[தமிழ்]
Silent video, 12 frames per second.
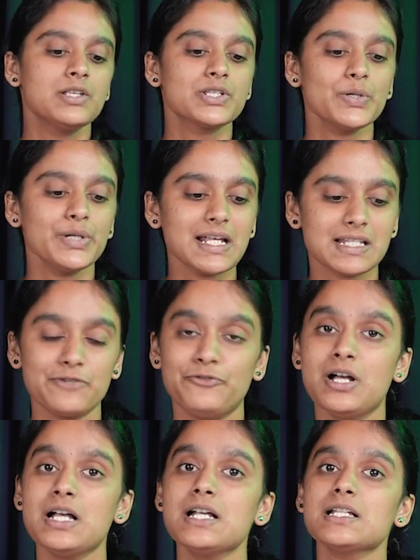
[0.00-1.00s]
ஸோ நெக்ஸ்ட்
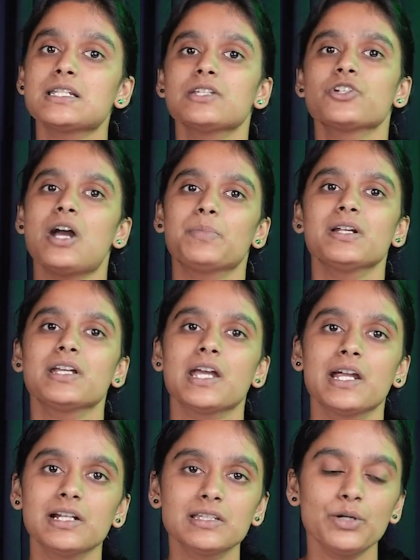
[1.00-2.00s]
ஃபர்ஸ்ட் சாப்டர்
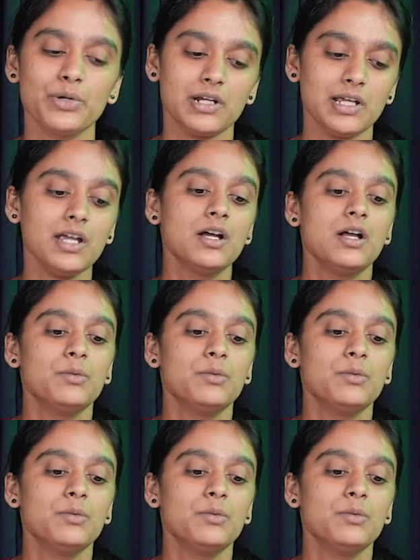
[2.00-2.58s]
நீங்கள் எடுத்த உடனே